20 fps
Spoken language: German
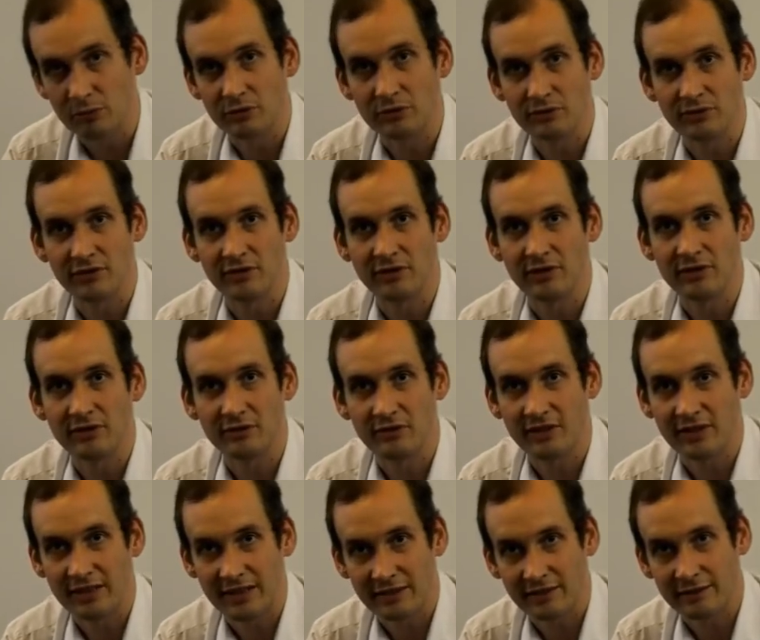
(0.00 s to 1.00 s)
unser,
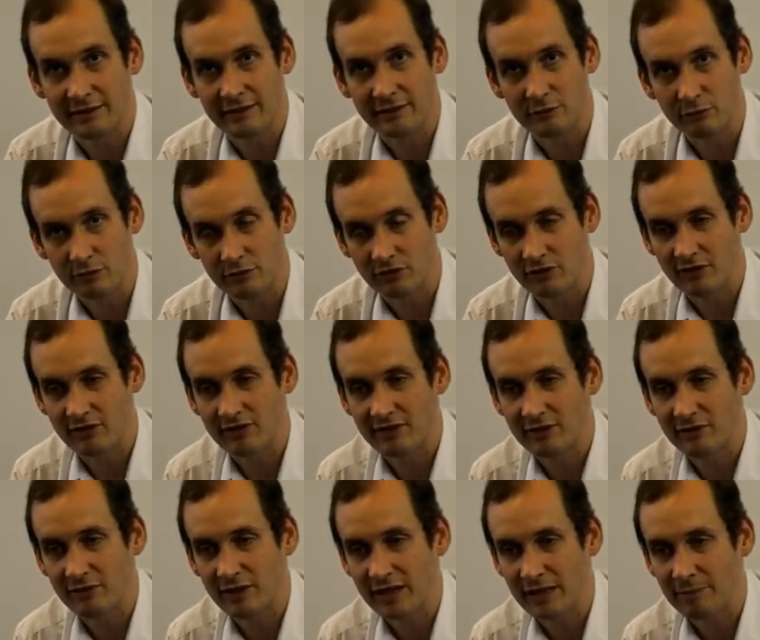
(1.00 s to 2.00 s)
unser christlich-jüdisches,
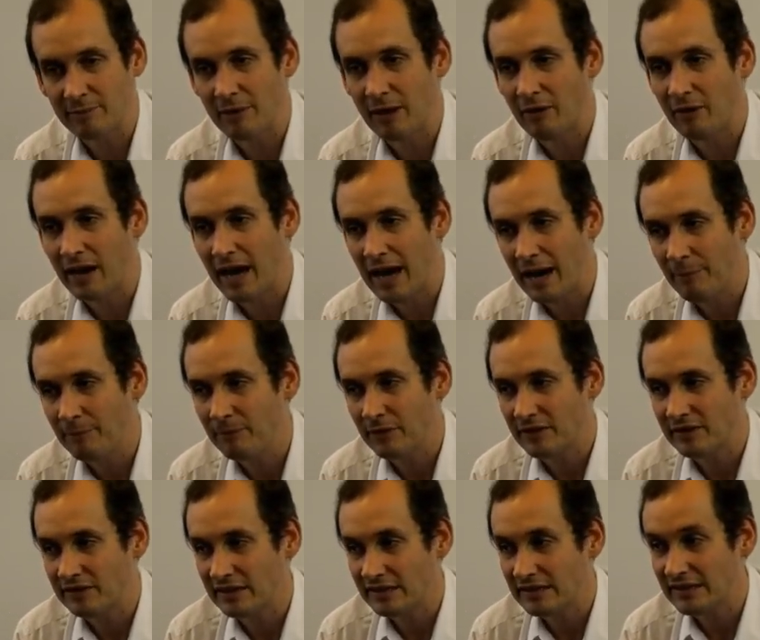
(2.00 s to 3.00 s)
das wir eben auch haben.
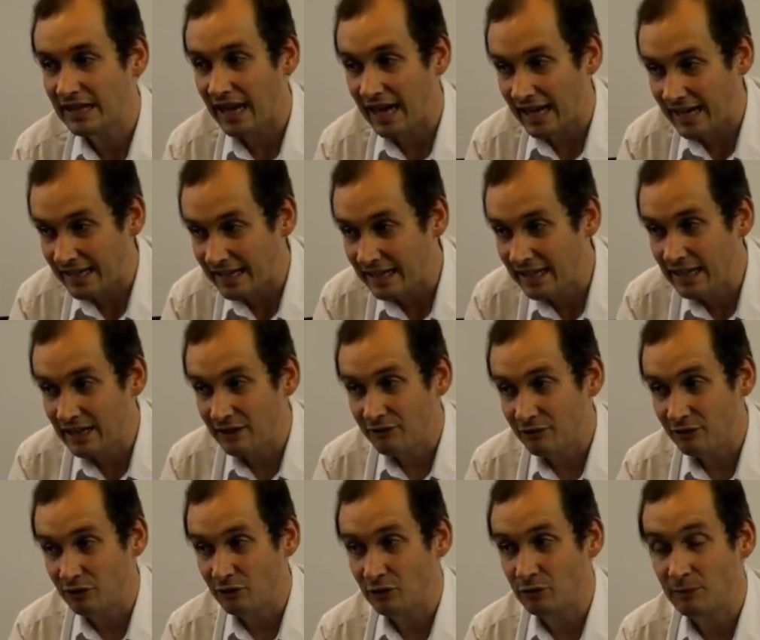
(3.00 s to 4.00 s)
Wir treten ein
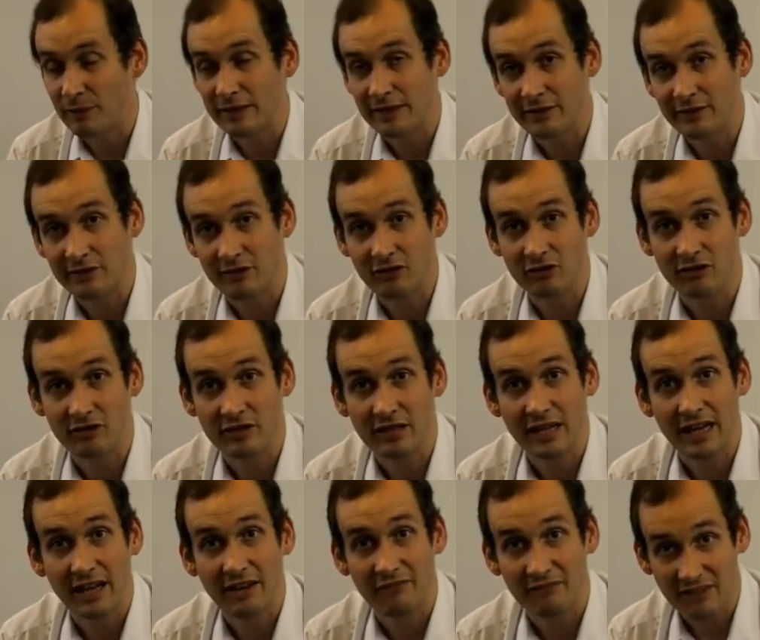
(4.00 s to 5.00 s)
für die humanistischen
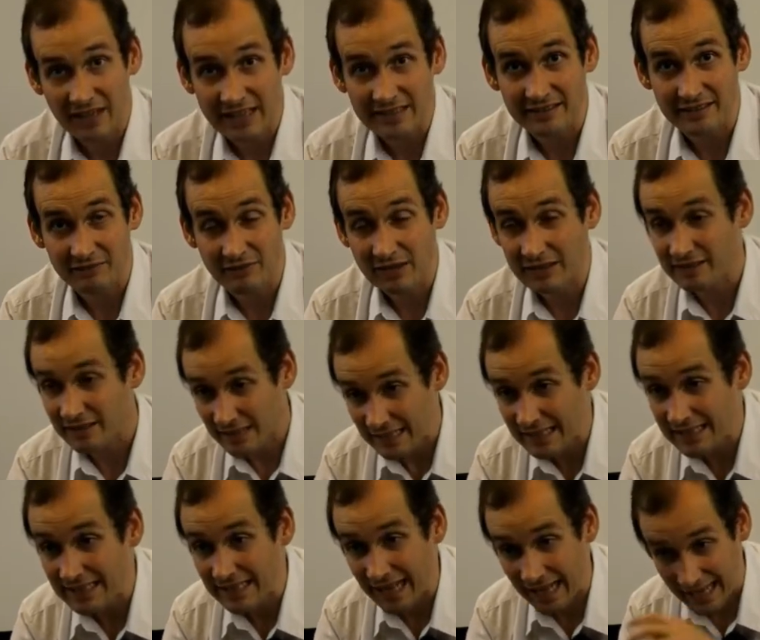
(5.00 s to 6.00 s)
Werte. Wir
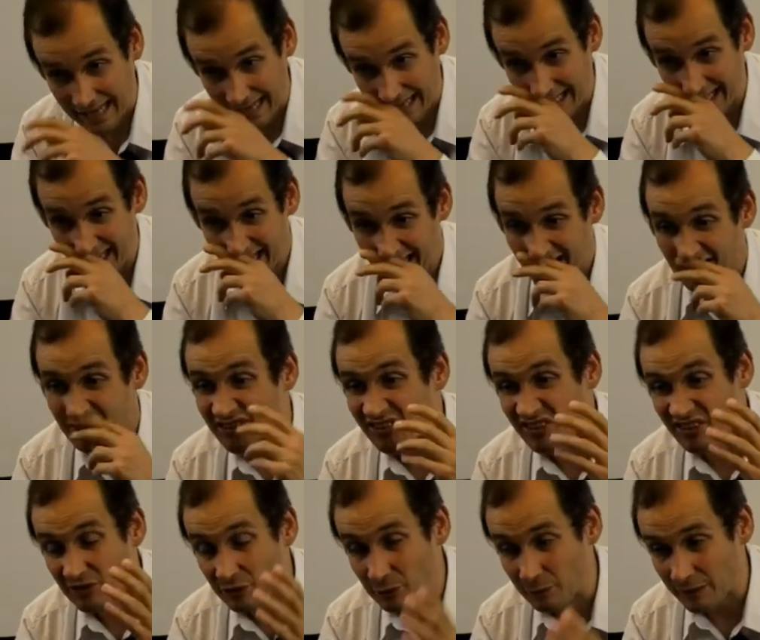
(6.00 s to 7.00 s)
treten ein
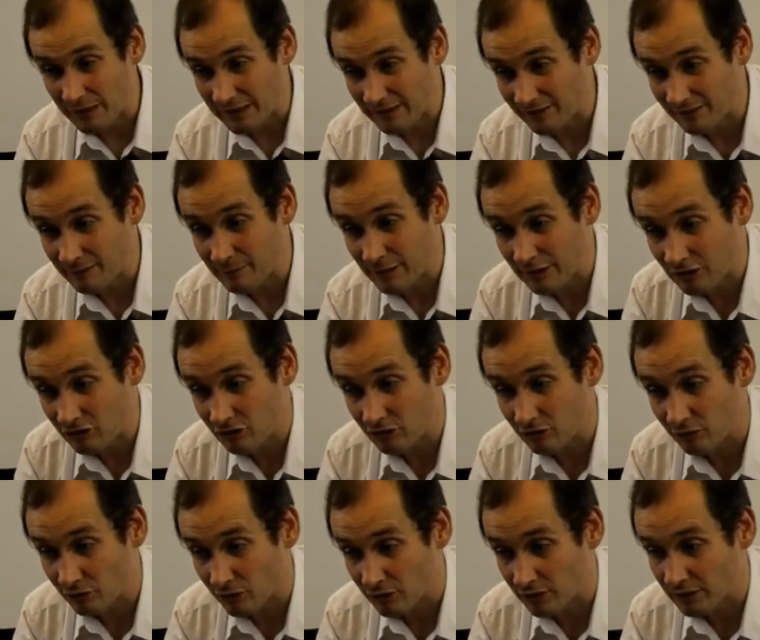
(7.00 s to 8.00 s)
für übrigens
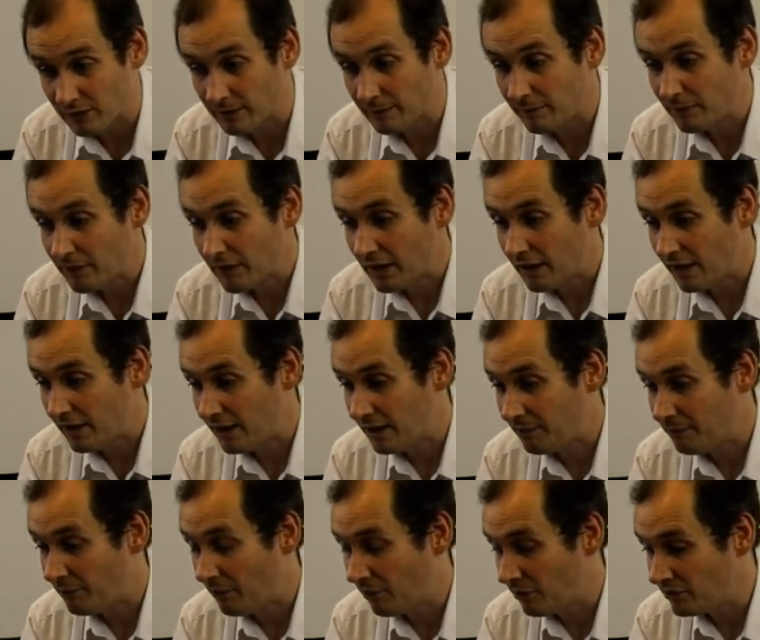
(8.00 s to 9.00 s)
Menschenwürde
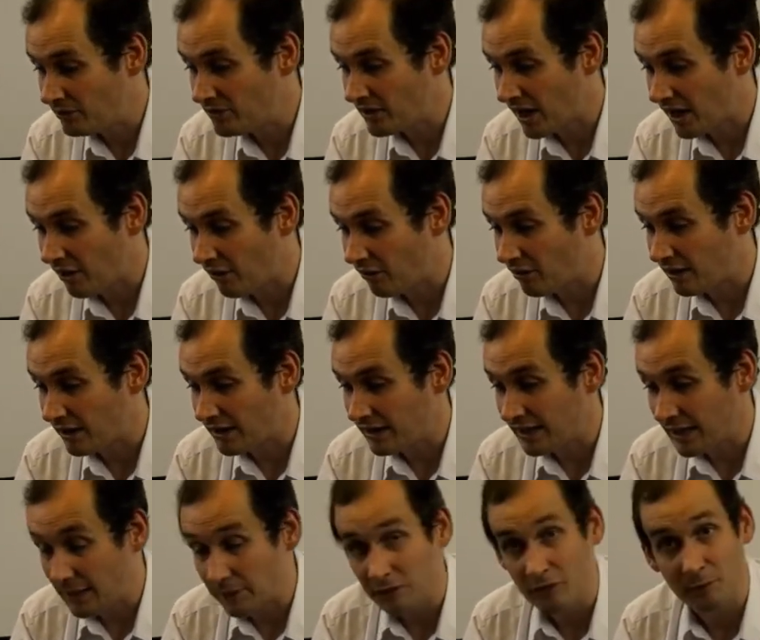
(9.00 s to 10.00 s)
ähm, und auch
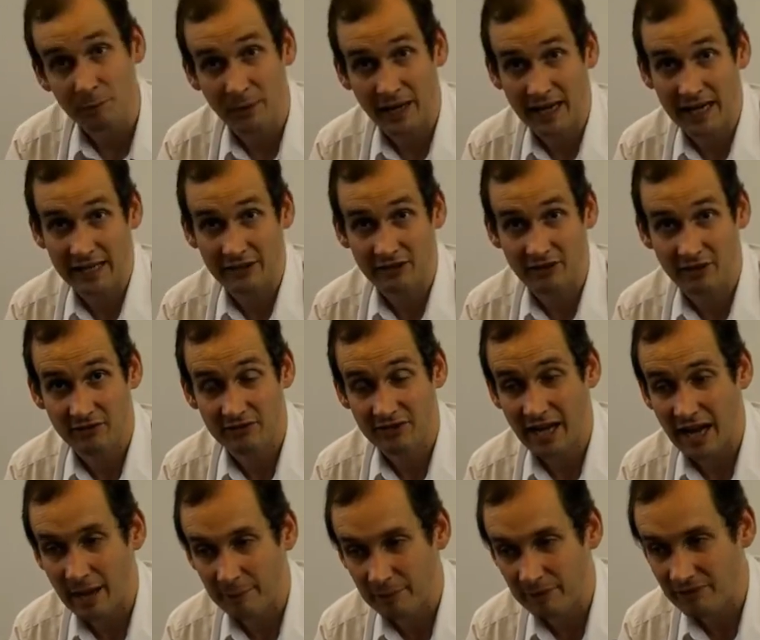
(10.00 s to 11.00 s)

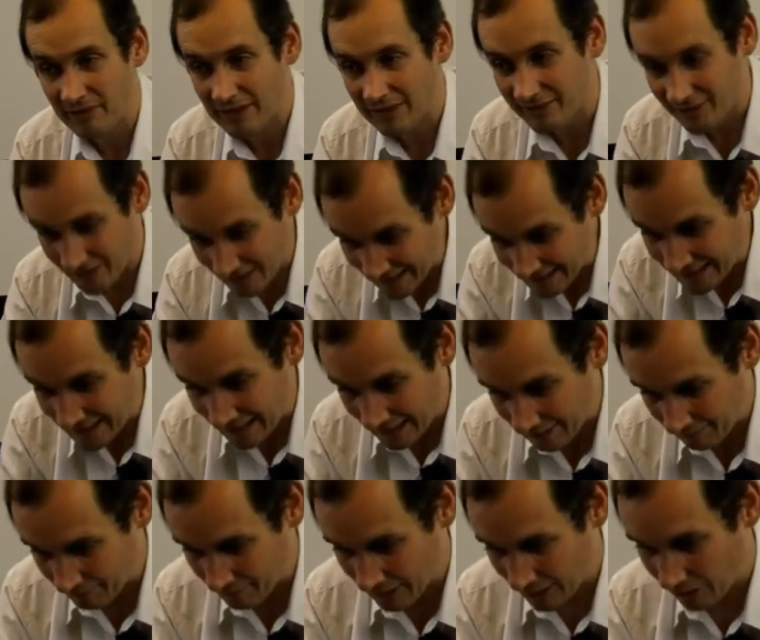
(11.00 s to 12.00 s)
Hilfsbereitschaft. Aber wir sehen
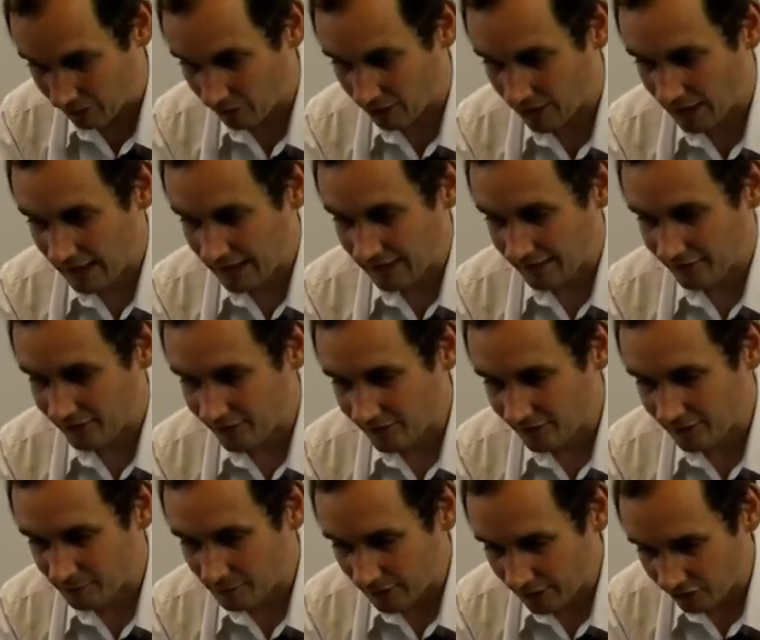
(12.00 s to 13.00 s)
eben auch, dass
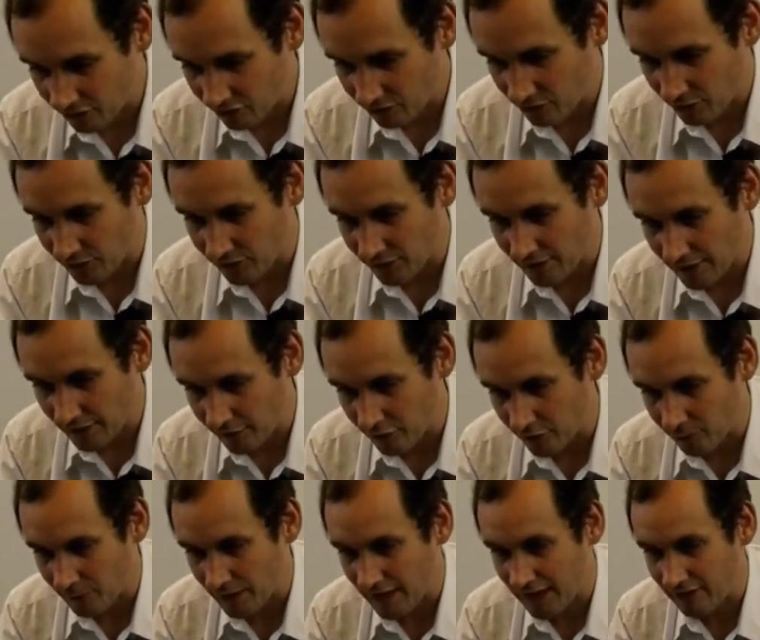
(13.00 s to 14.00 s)
diese Menschenwürde und
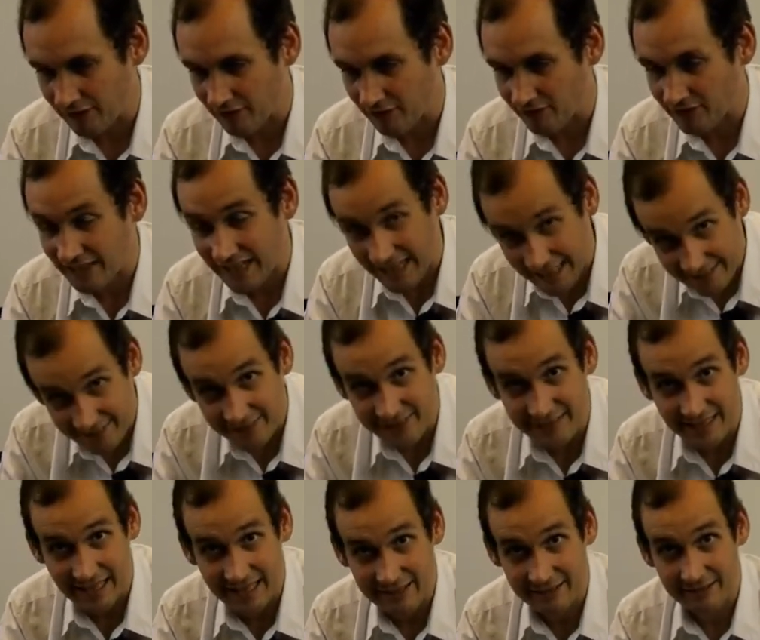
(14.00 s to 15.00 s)
Hilfsbereitschaft
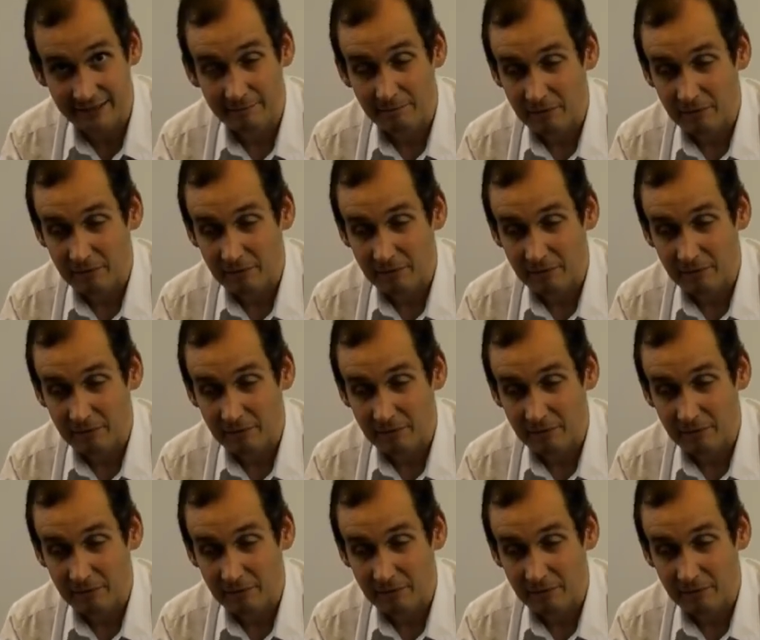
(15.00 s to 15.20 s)
Grenzen hat.